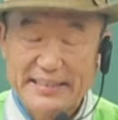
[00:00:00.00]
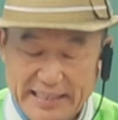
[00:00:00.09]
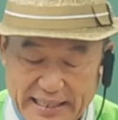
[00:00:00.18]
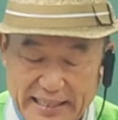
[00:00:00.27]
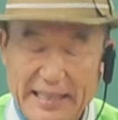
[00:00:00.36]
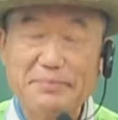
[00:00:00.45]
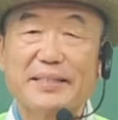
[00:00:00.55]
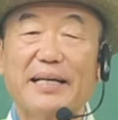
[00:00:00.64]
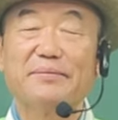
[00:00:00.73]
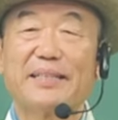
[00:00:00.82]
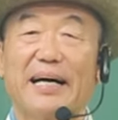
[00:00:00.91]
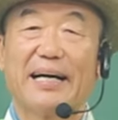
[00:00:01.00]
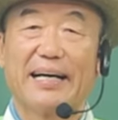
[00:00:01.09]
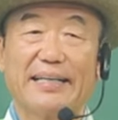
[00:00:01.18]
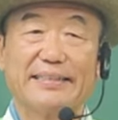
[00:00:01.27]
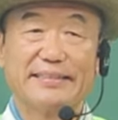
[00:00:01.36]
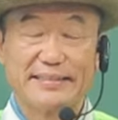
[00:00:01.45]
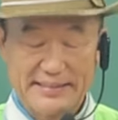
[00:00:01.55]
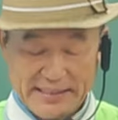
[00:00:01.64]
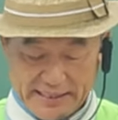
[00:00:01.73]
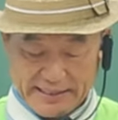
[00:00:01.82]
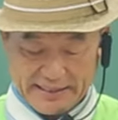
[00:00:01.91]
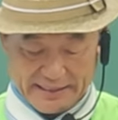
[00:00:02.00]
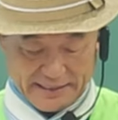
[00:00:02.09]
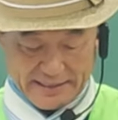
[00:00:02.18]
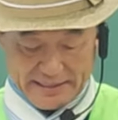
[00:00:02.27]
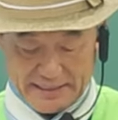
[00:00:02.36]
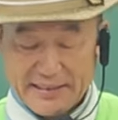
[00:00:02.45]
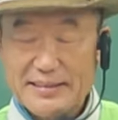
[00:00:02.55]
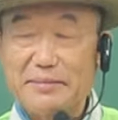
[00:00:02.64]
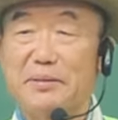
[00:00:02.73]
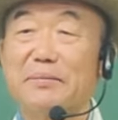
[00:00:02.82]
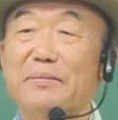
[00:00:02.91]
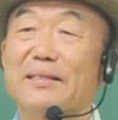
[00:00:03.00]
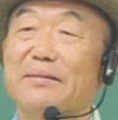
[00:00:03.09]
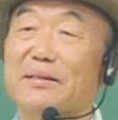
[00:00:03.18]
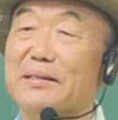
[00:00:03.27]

감사합니다. 네. 지금 진명님이